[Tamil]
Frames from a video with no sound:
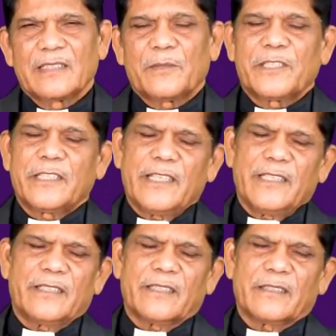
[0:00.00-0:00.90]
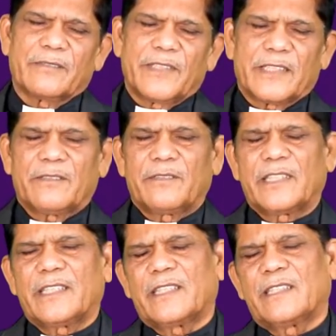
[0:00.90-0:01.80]
நமக்கு ஏன் வெட்கம்
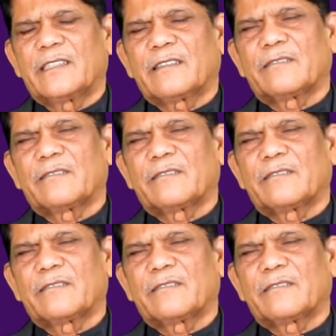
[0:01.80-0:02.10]
வருகிறது